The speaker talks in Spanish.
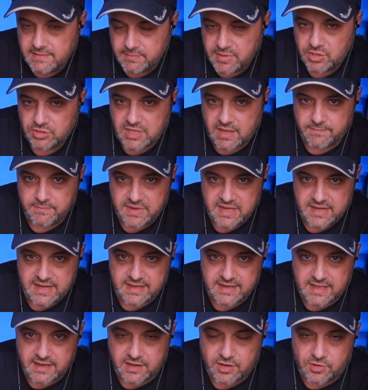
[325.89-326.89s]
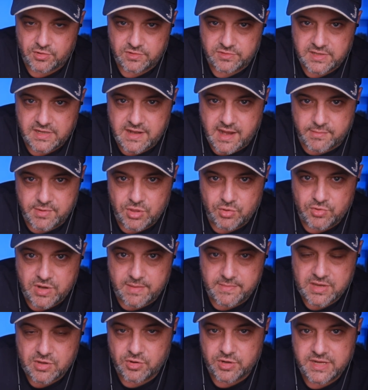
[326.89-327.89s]
pero también hay que reconocer que ha habido
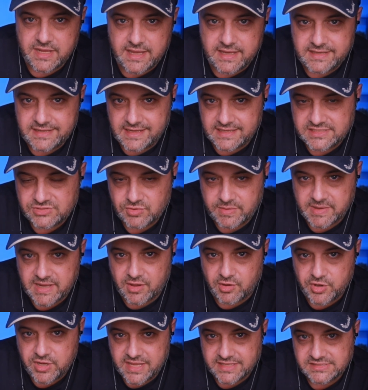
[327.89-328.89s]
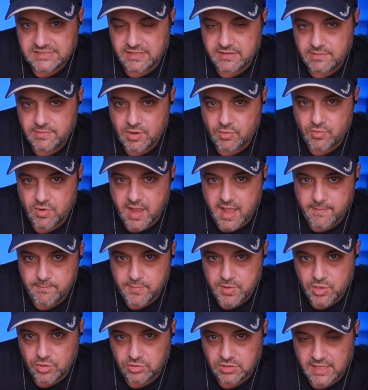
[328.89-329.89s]
una mejoría y es una mejoría se debe a un
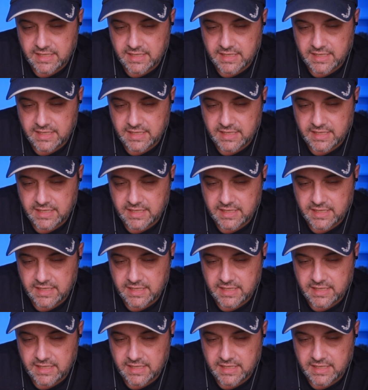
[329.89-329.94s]
cambio